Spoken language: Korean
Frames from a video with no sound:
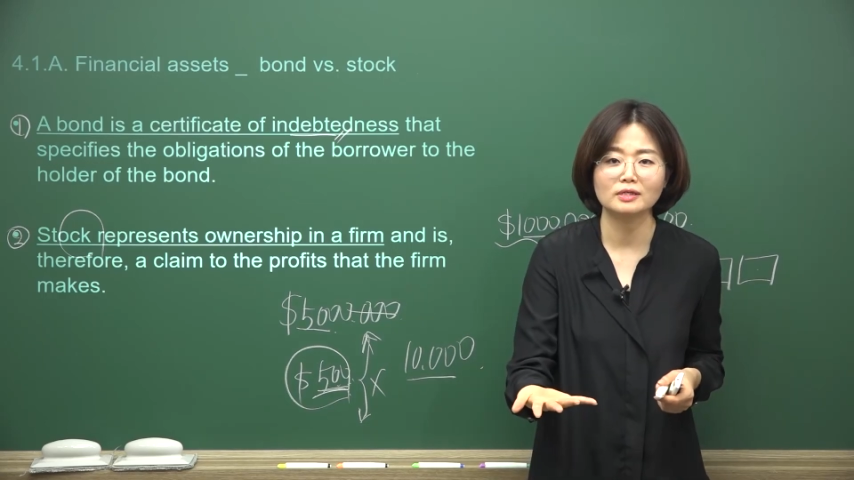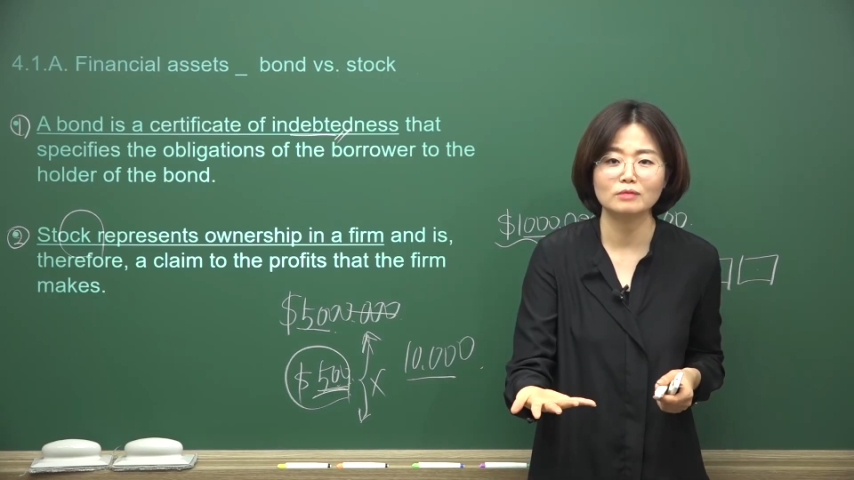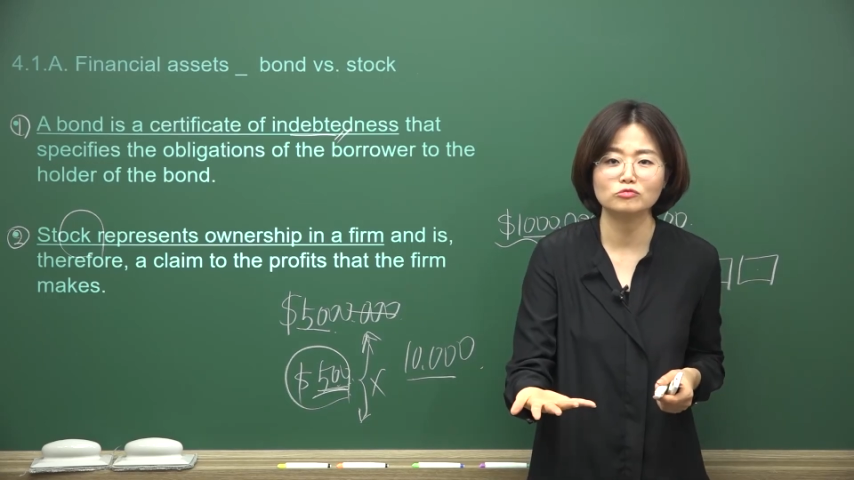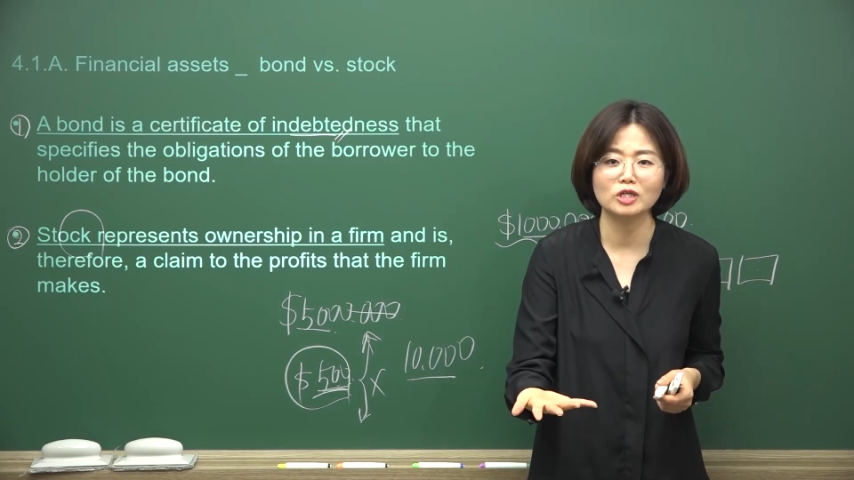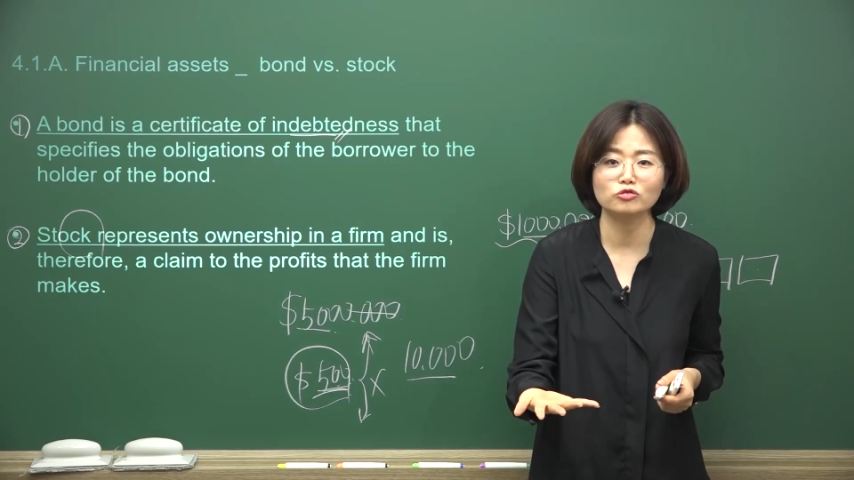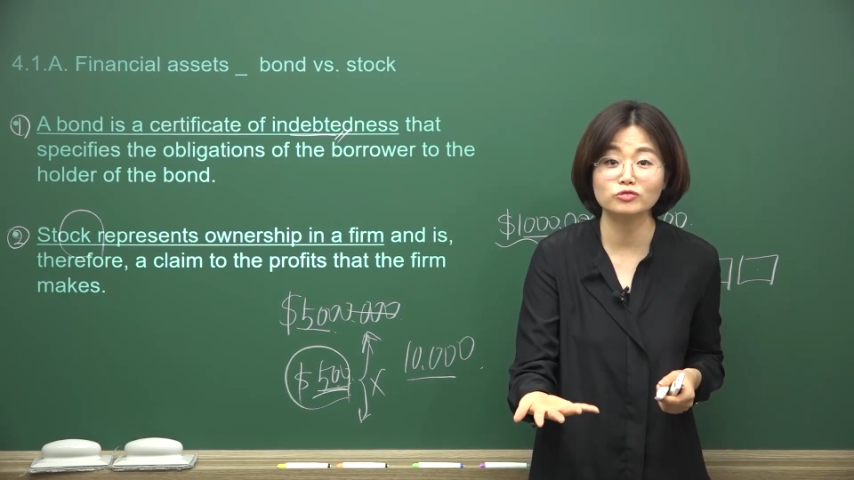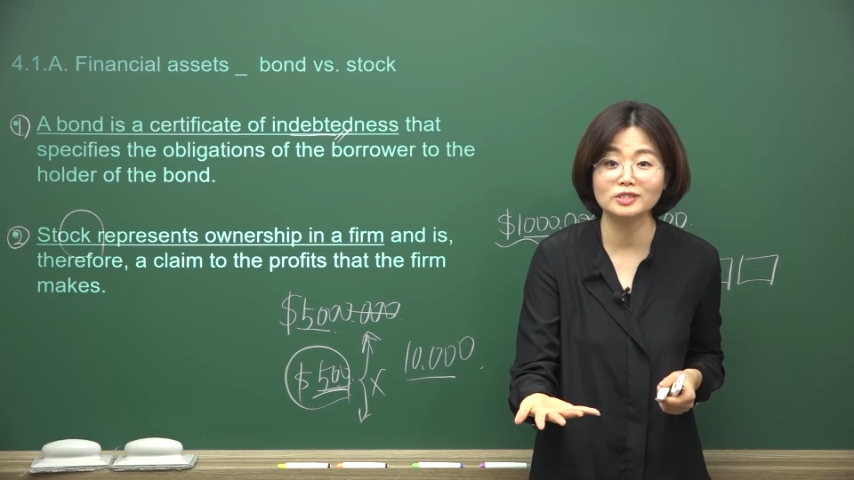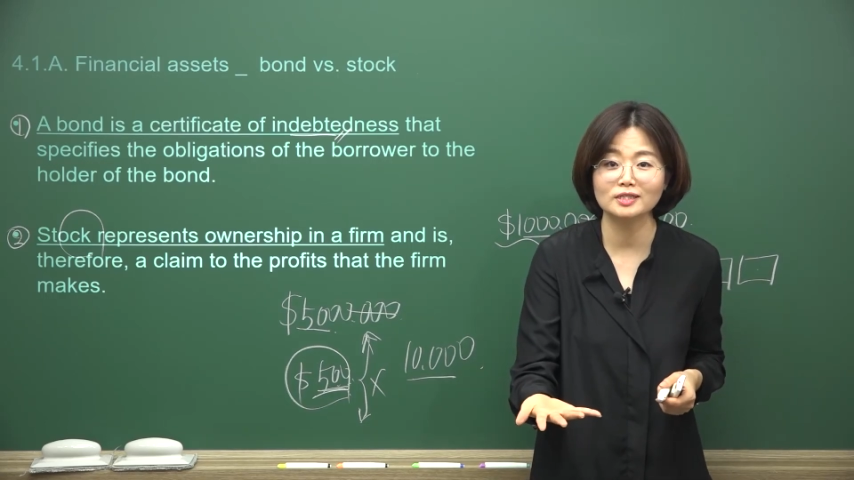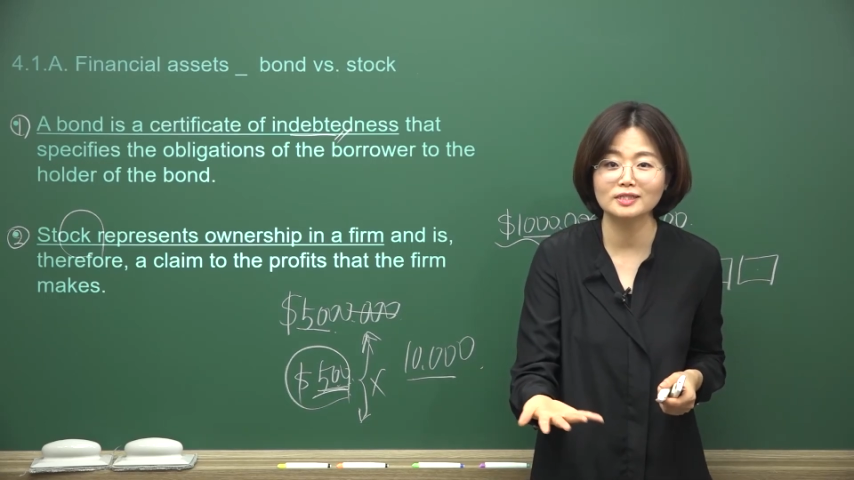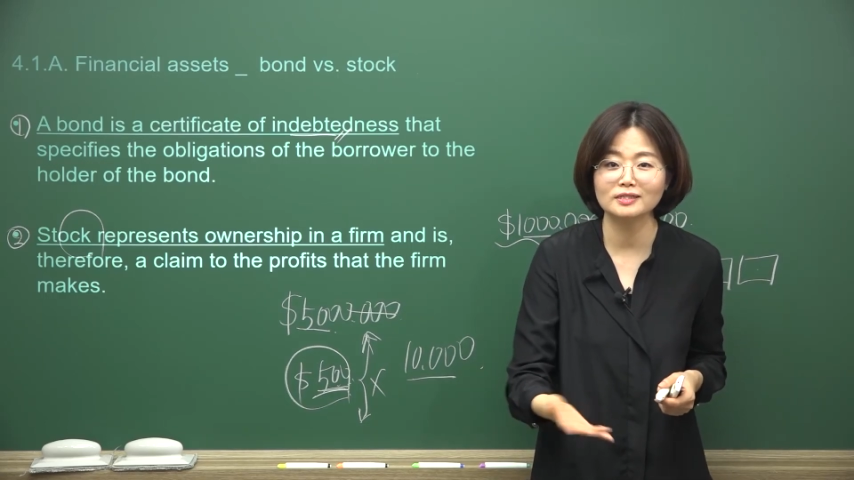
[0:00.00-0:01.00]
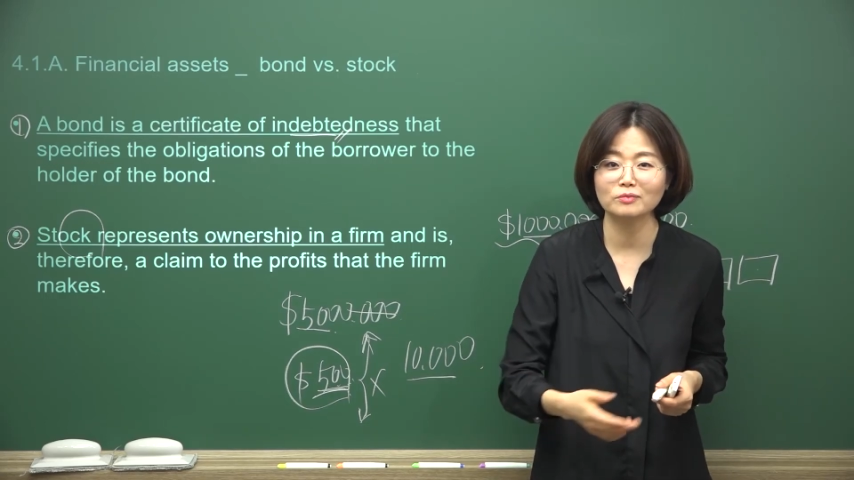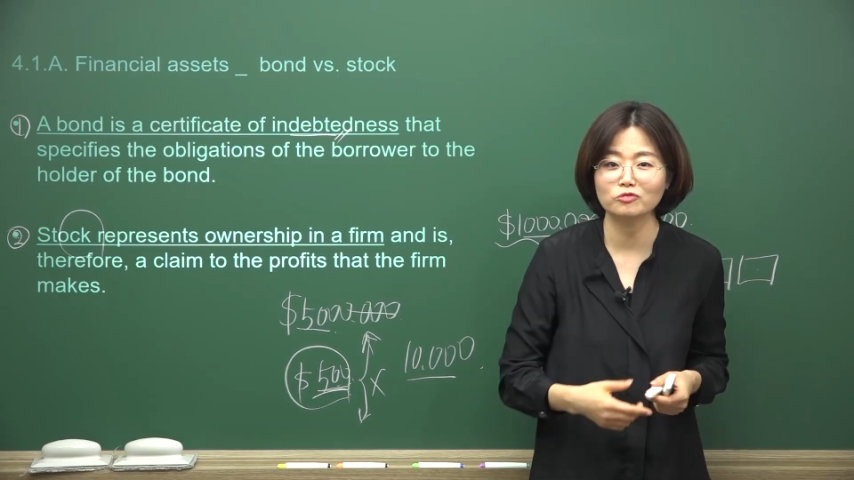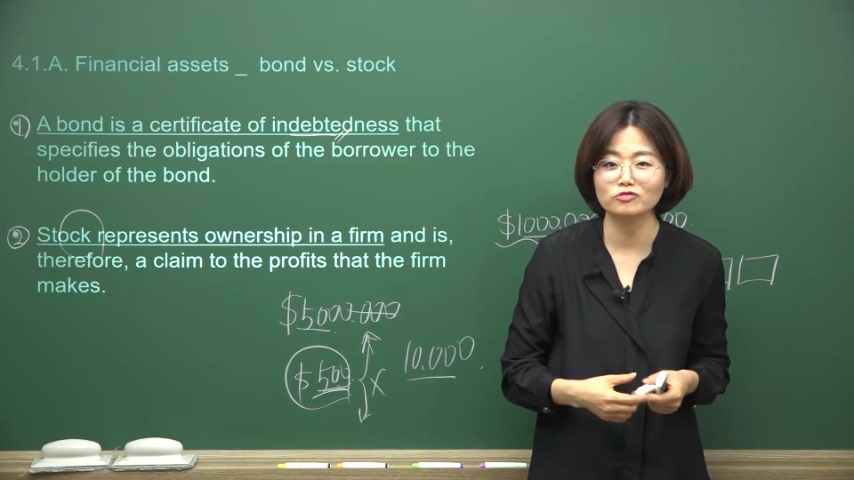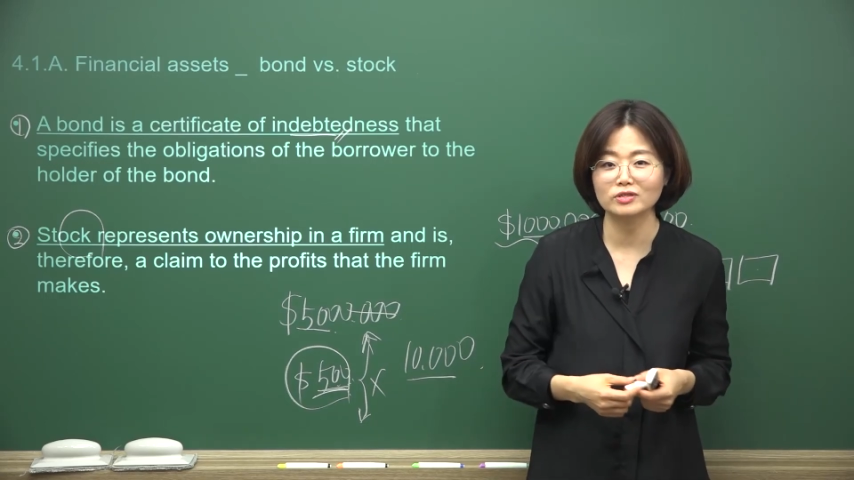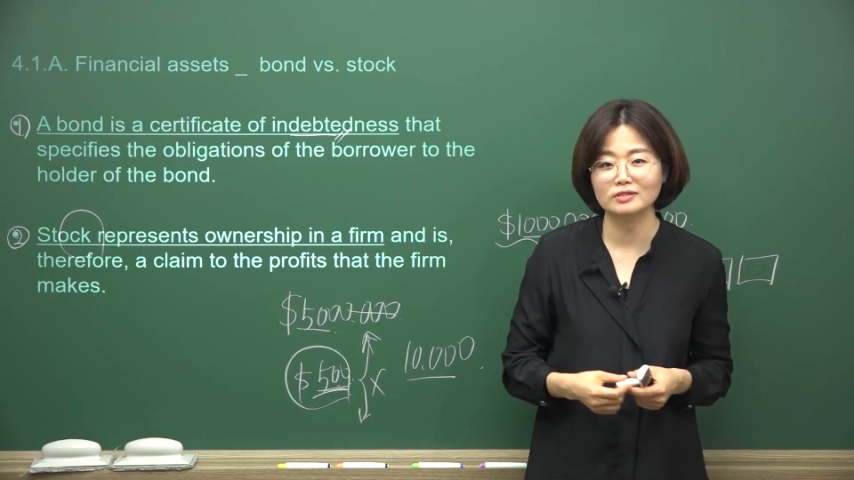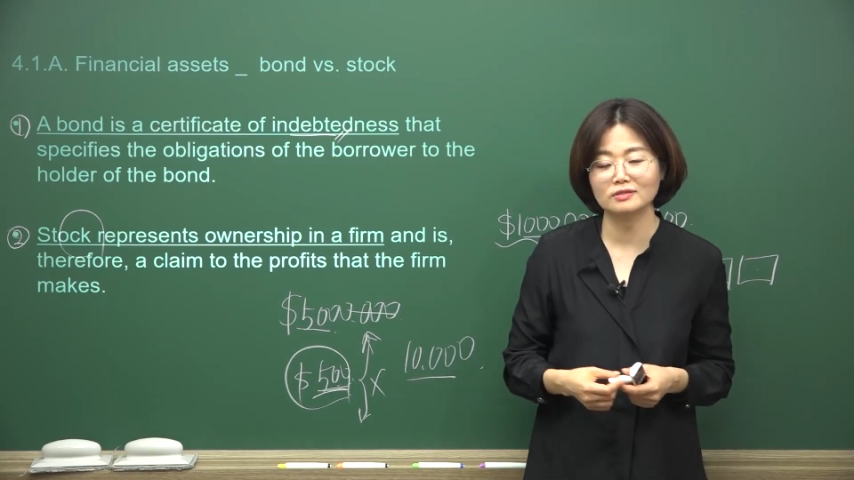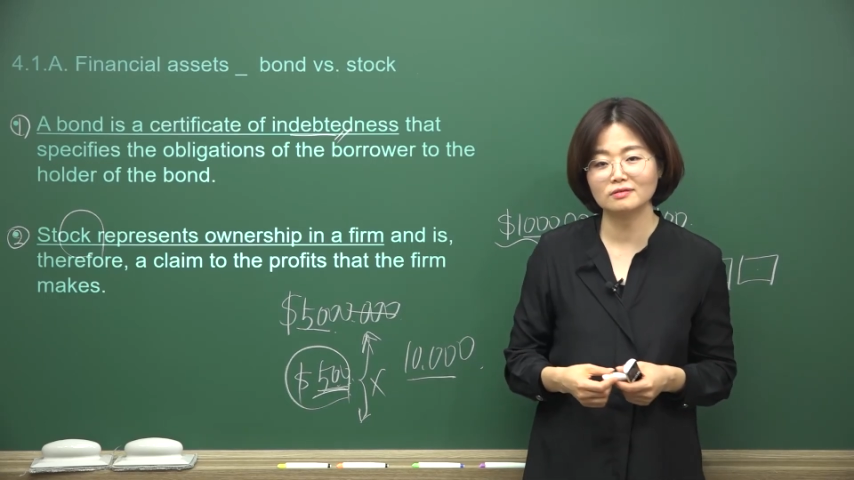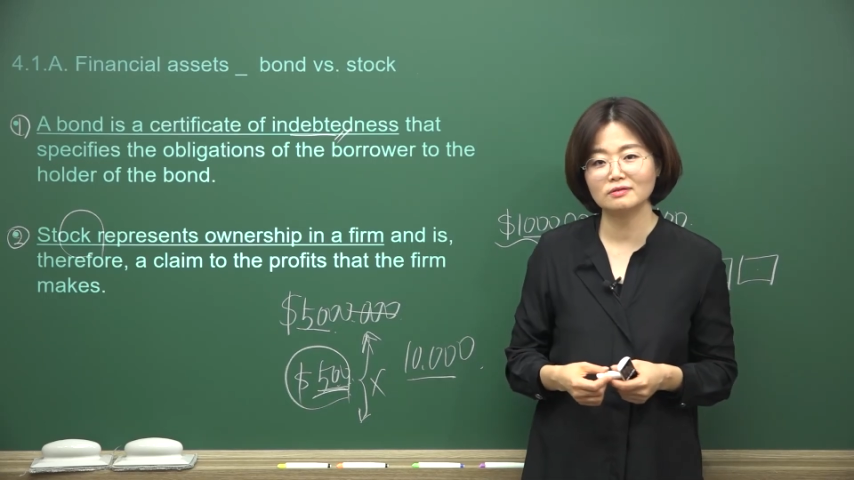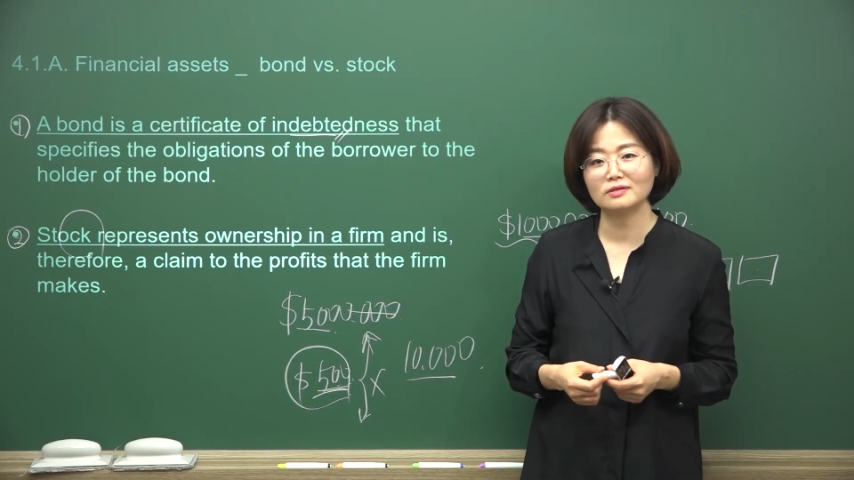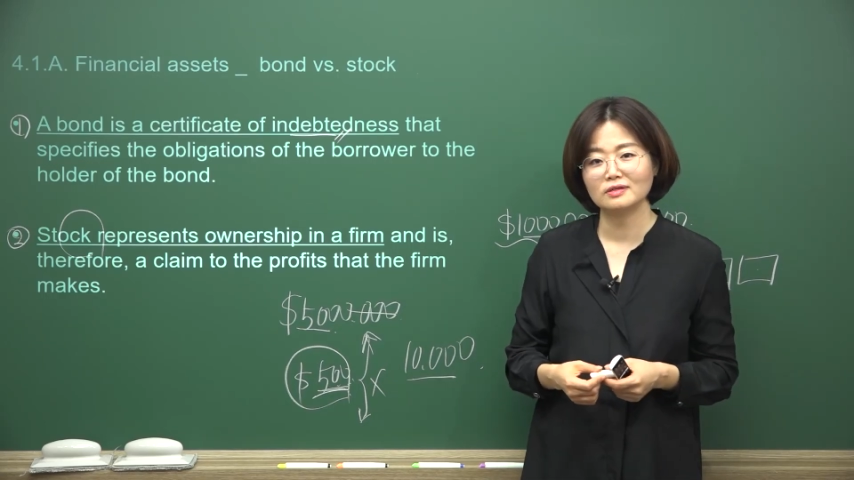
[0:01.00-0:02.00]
때문에 투자라는 게 뭔지 아세요?